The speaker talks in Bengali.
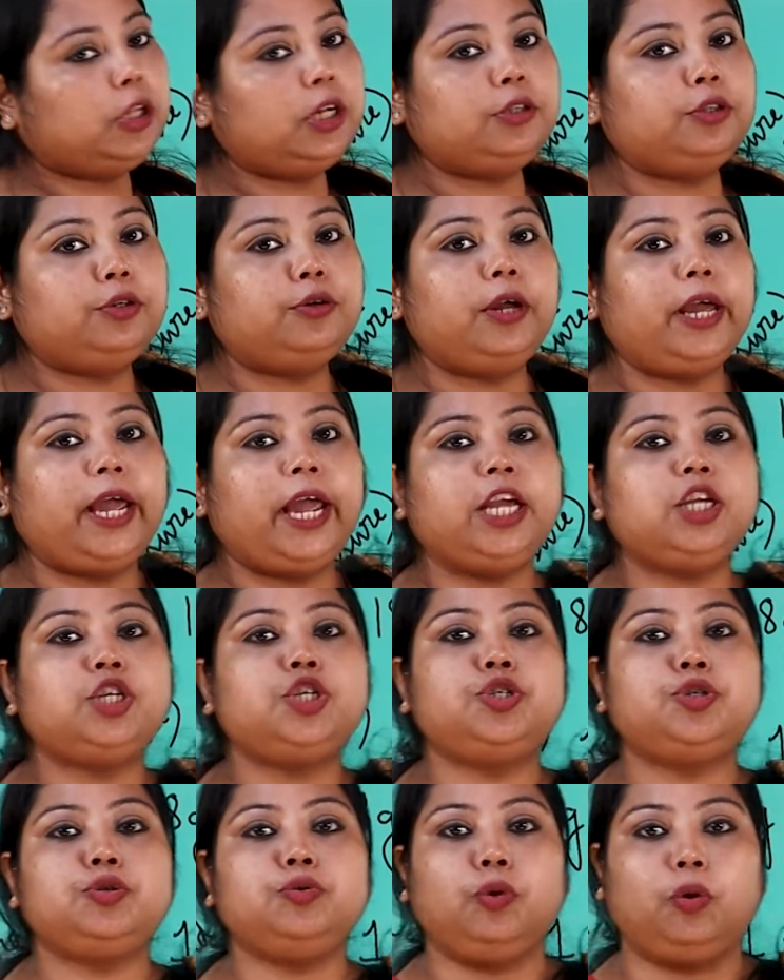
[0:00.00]
পদার্থ এইচ
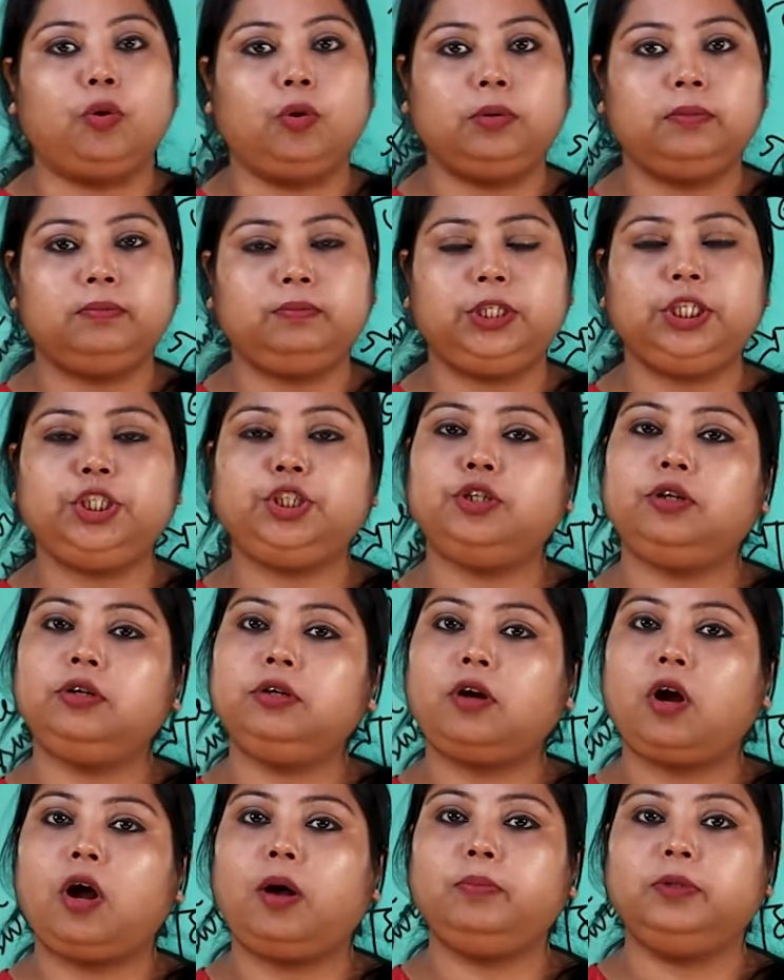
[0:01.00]
টুও ভীষণ
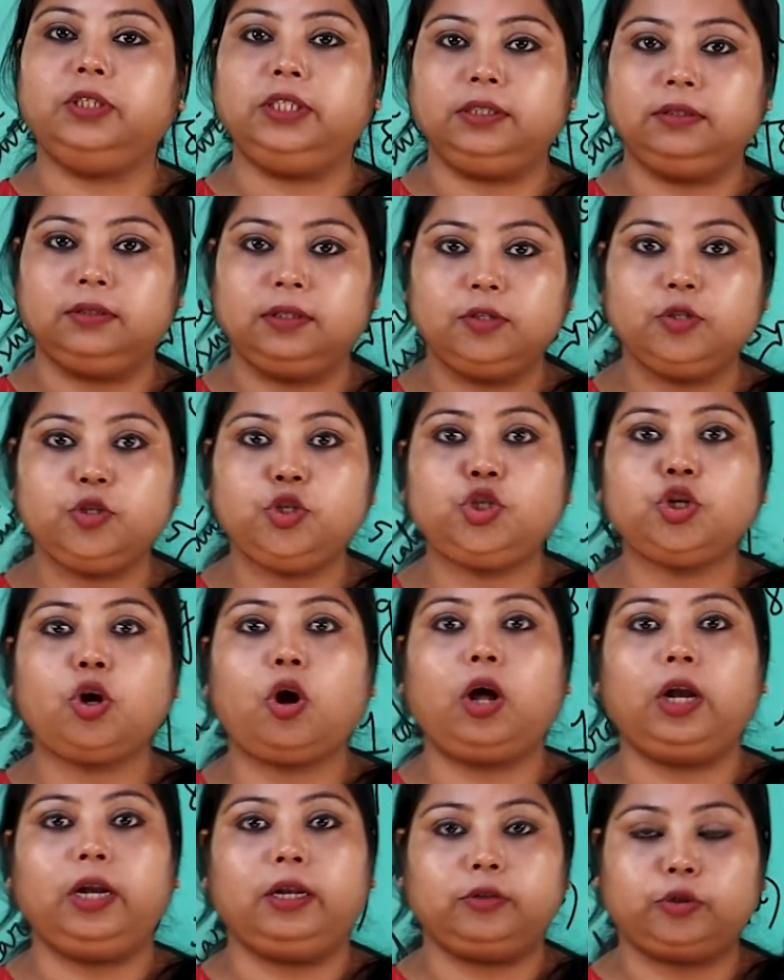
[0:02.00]
কমন
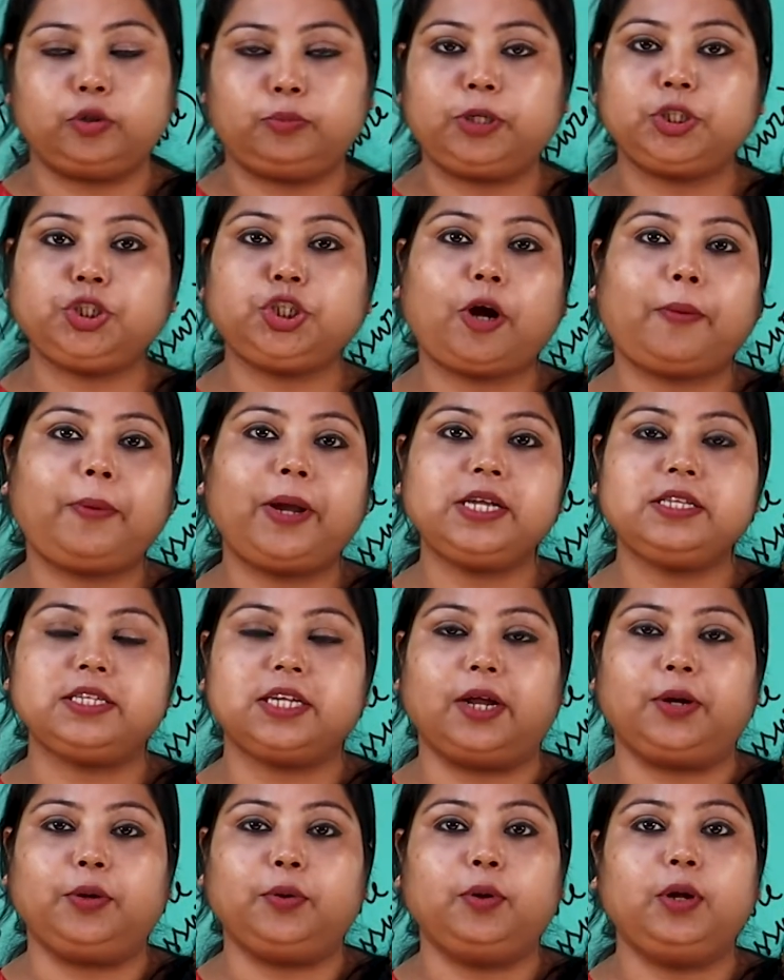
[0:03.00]
জল তোমরা সবাই
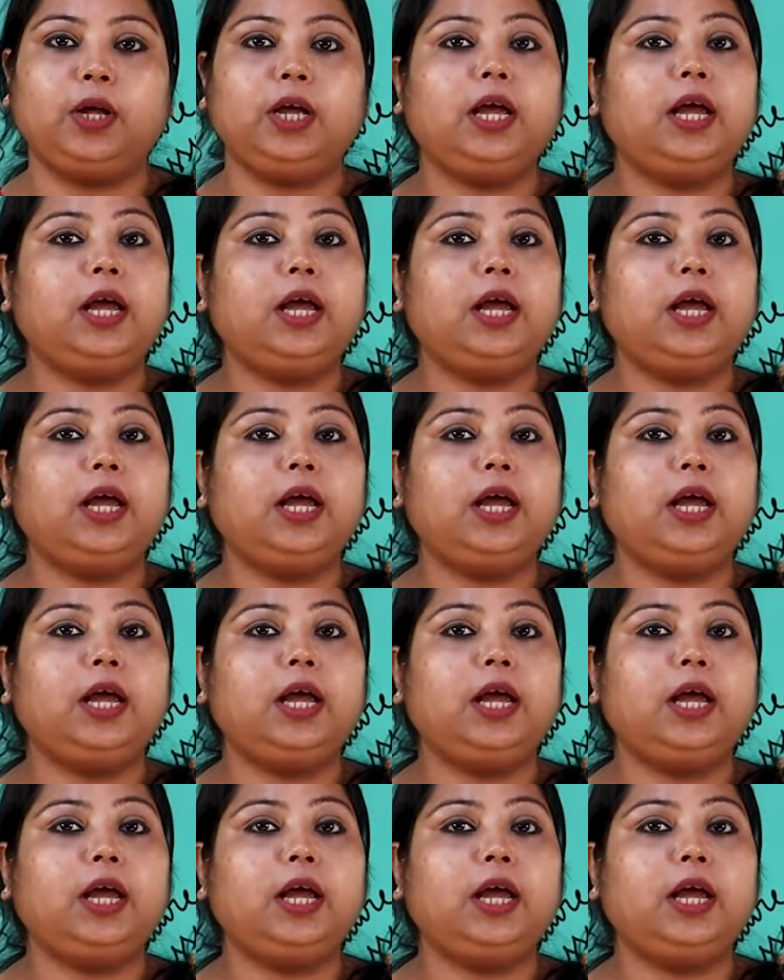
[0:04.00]
জানো